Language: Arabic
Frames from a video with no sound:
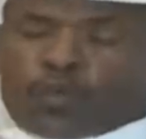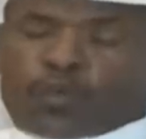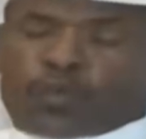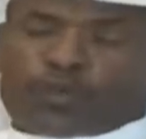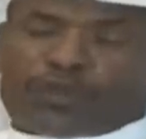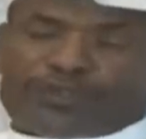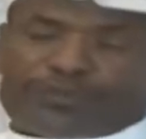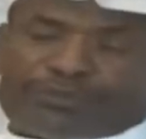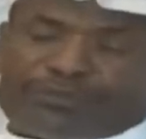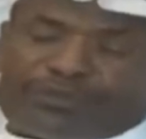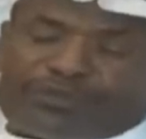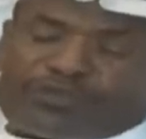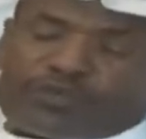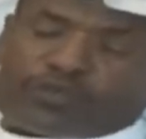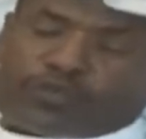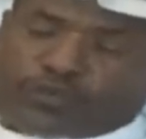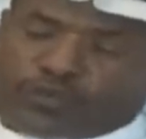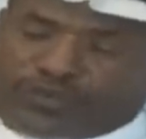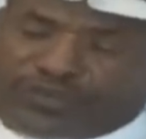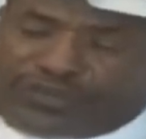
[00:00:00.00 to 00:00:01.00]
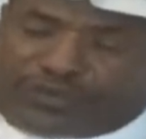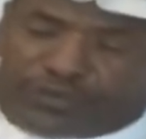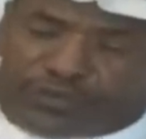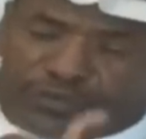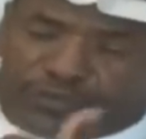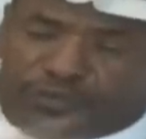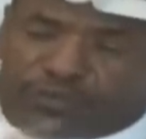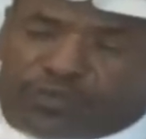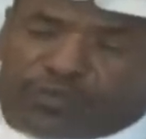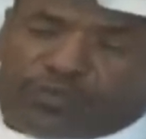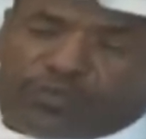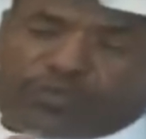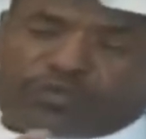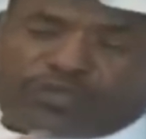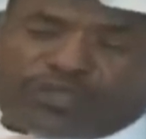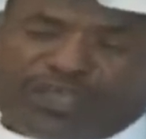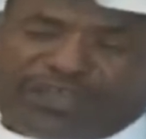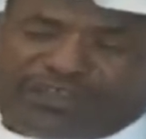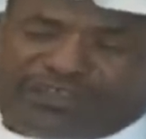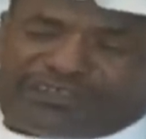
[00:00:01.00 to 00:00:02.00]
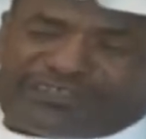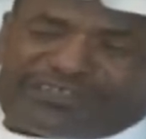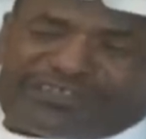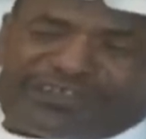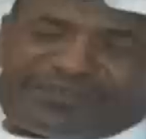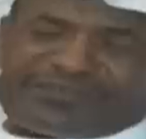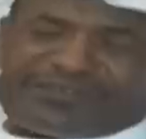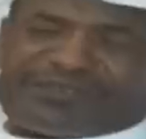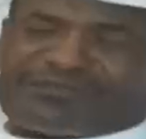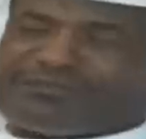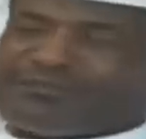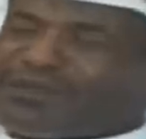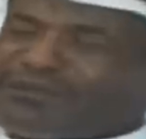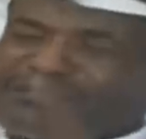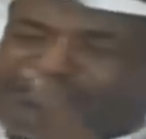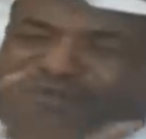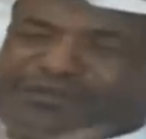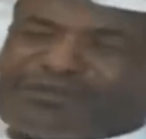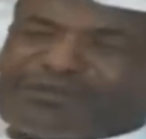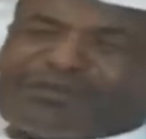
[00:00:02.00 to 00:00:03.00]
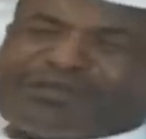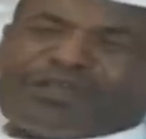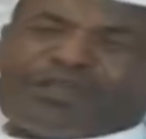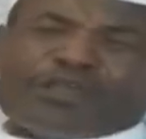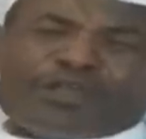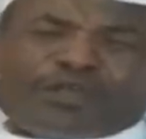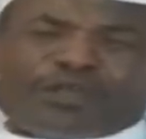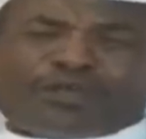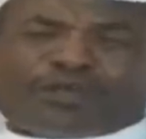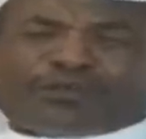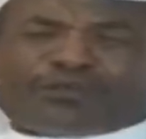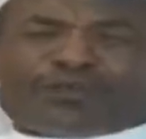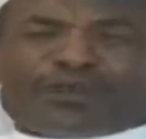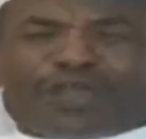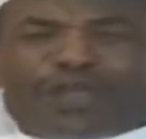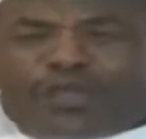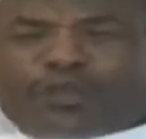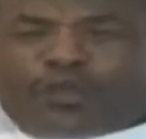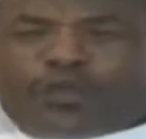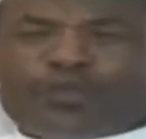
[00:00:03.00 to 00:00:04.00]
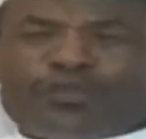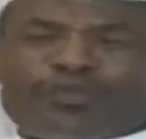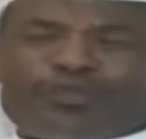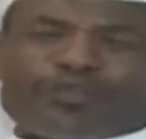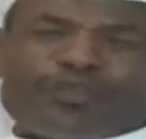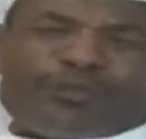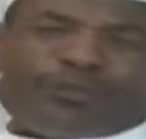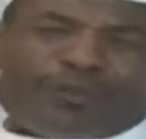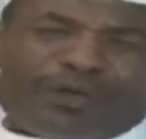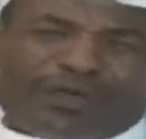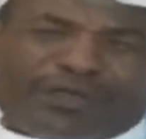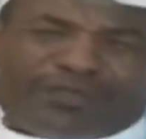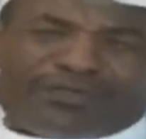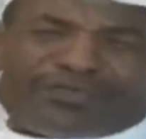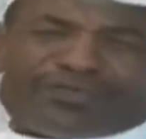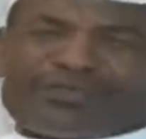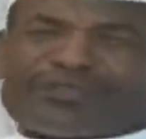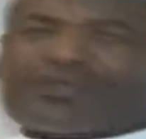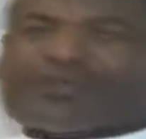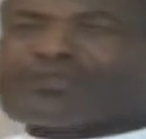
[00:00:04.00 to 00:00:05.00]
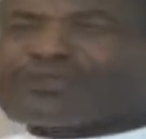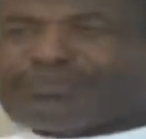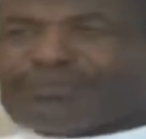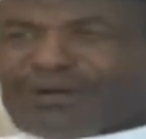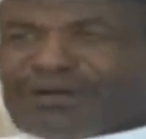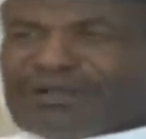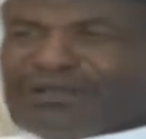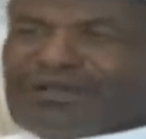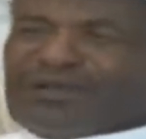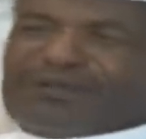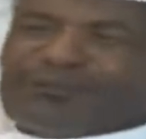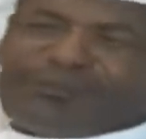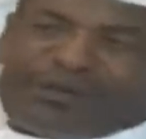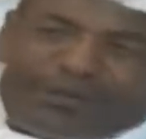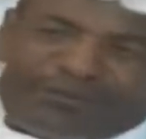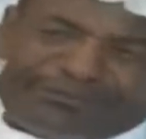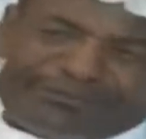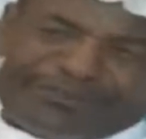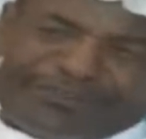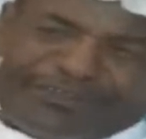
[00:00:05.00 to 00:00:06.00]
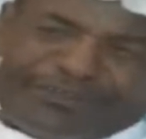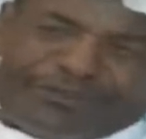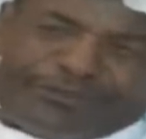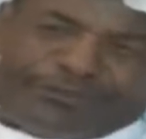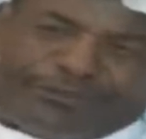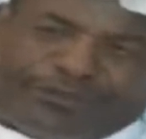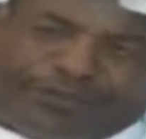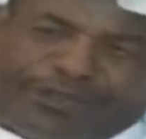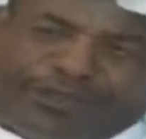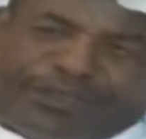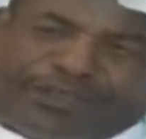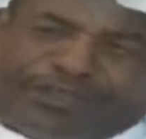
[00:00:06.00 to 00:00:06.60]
ورحت مصر وجيت وتعالجت خفيف ما في فقالوا انزل ما انزل قلت ما ما مديني